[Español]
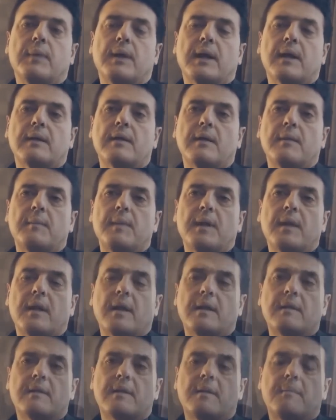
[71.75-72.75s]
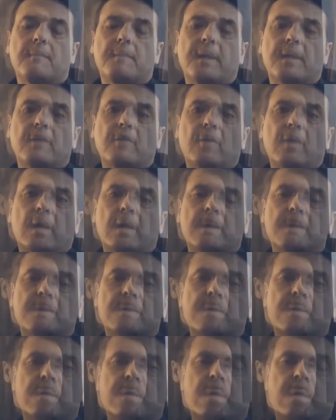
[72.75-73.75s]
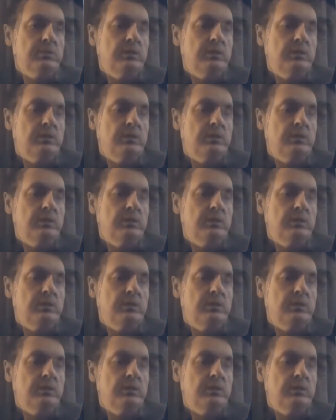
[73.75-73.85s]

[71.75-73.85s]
para terminar entrampándolas